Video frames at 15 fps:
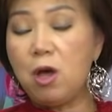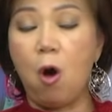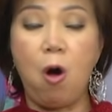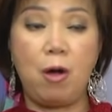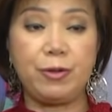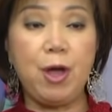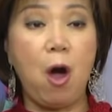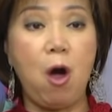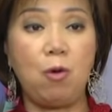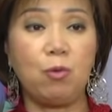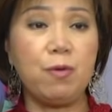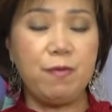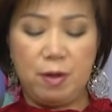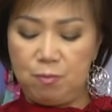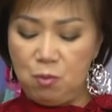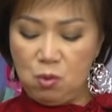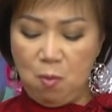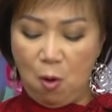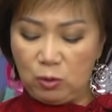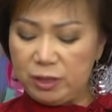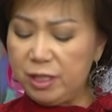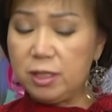giò, giòn Quý vị mua
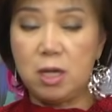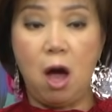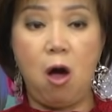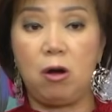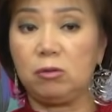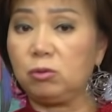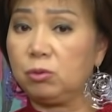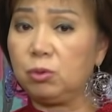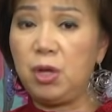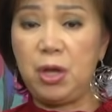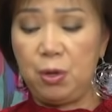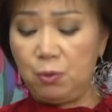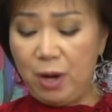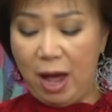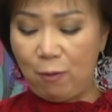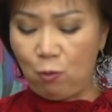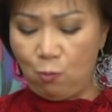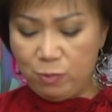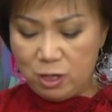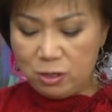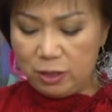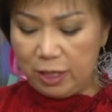bột chiên giòn hiệu nào
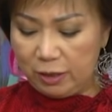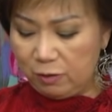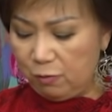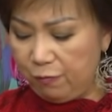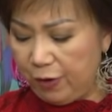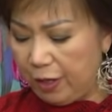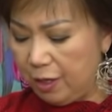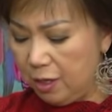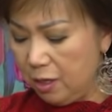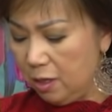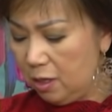cũng được nha thưa quý vị